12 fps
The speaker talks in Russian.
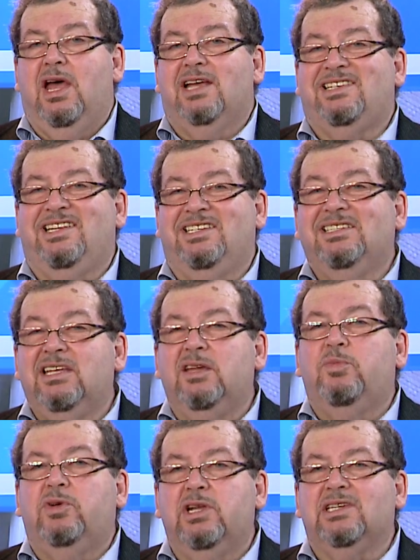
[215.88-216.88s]
Среди
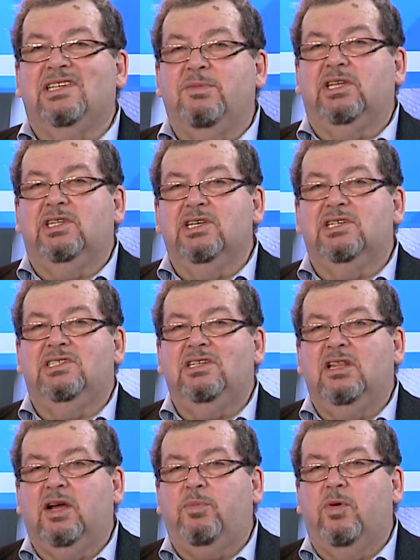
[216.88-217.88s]
наиболее заметных
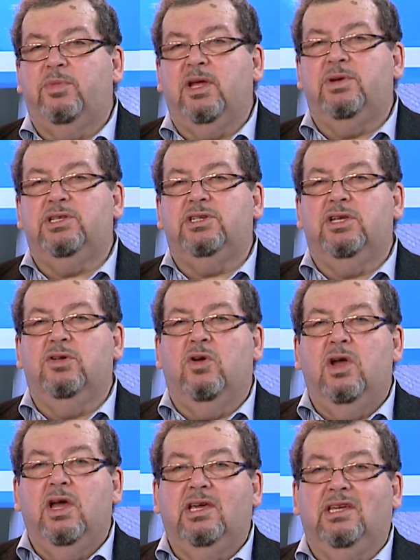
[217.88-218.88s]
сделок по приобретению
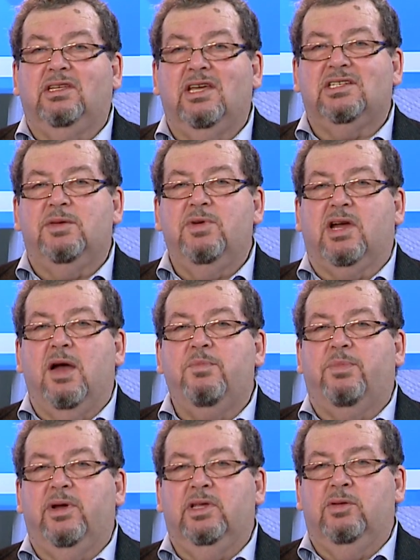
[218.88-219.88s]
китайскими
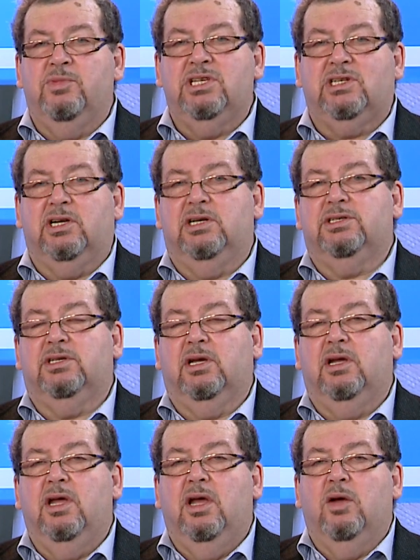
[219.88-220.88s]
компаниями израильских
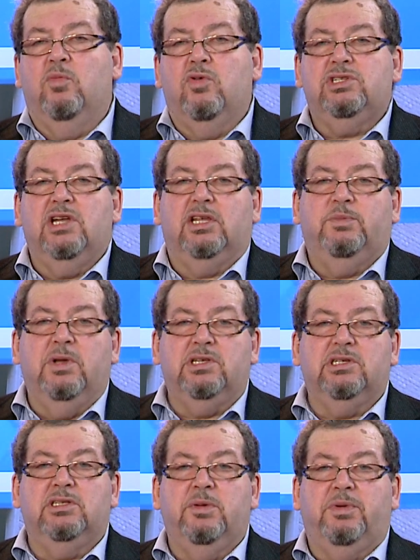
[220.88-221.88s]
можно
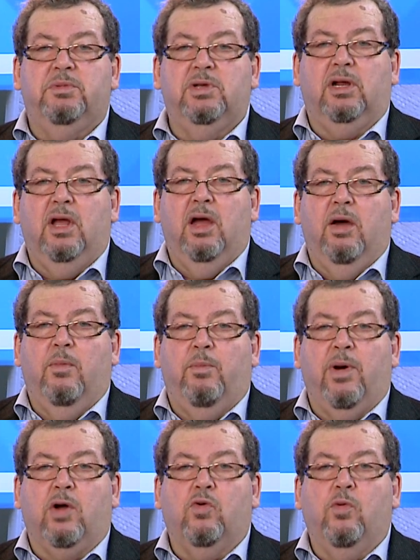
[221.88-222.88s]
отметить, например,
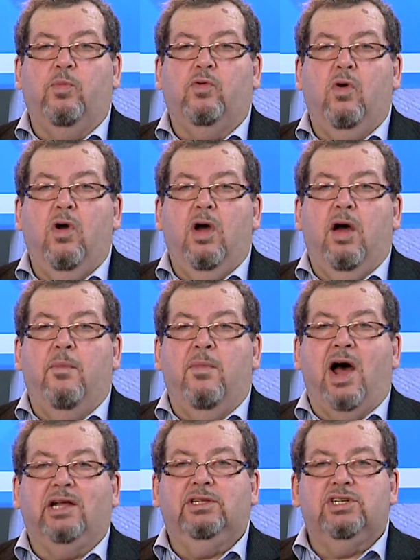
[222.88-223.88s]
покупку
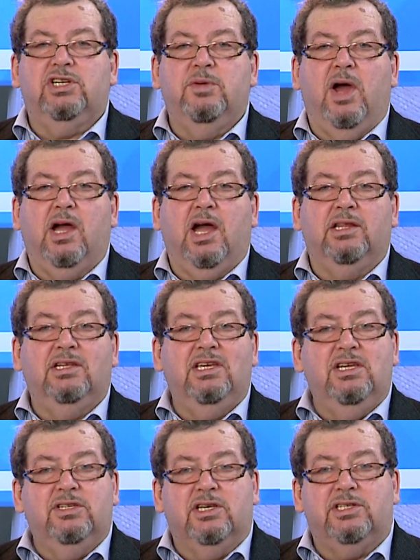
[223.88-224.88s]
Махта Шимаган
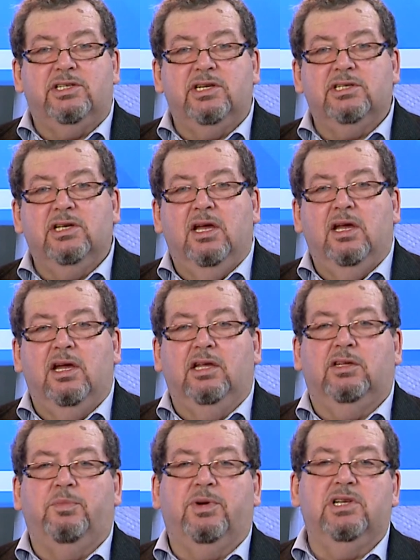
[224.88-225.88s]
Industries.
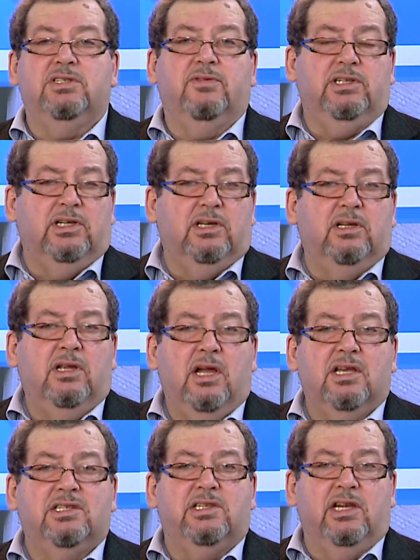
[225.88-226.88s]
Это производитель
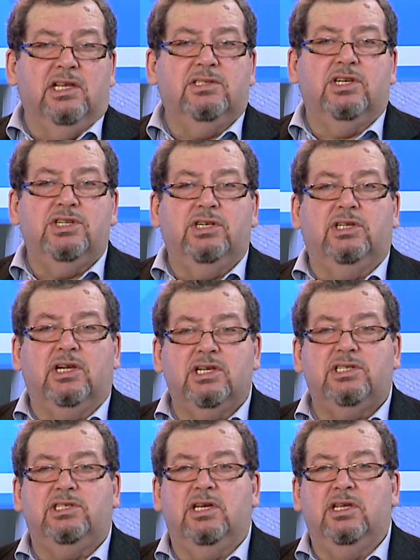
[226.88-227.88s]
средств защиты
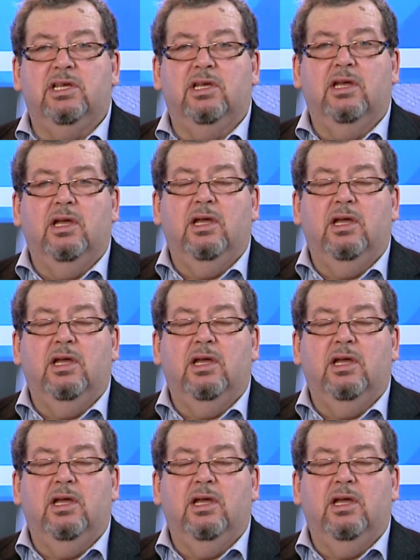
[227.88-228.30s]
растений.